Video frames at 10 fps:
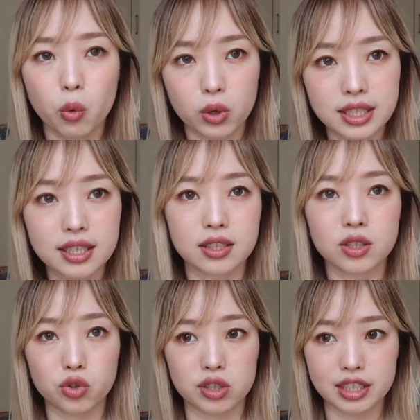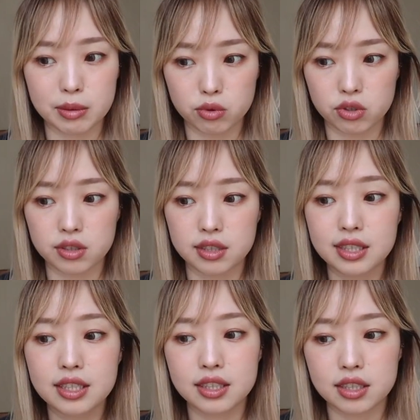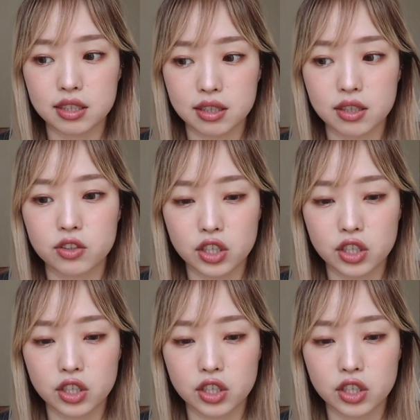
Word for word: 我自己是觉得差不多就是刺刺的、